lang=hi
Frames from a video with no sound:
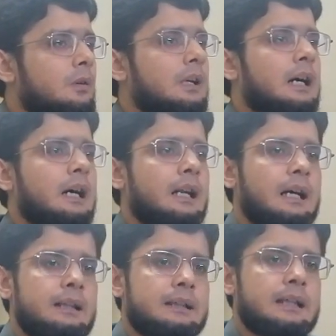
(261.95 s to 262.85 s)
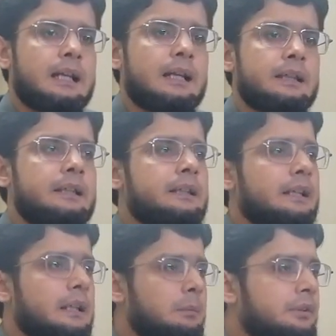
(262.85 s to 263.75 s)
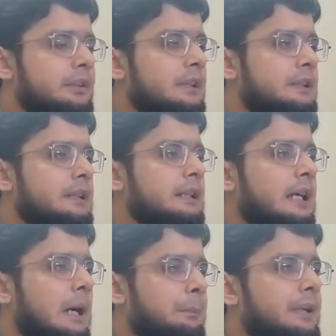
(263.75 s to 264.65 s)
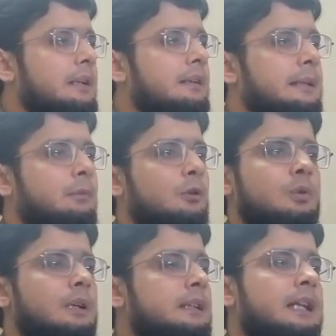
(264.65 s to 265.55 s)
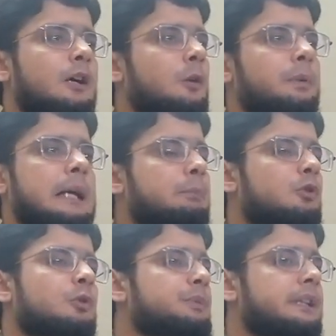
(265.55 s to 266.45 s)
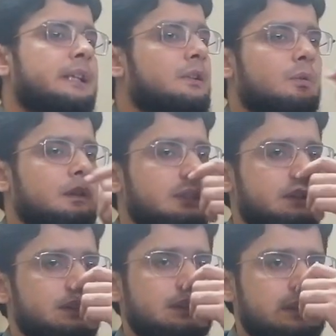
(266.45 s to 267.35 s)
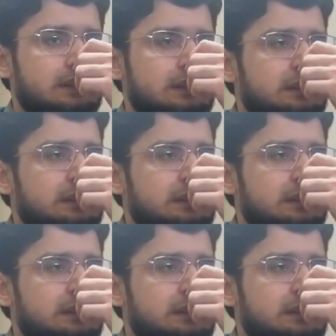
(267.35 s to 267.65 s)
और अगर अल्लाह ताला की यही मशीयत थी आप भी अल्लाह से बोलो तो अल्लाह ताला को फिर आपको हुक्म देने की ज़रूरत नहीं थी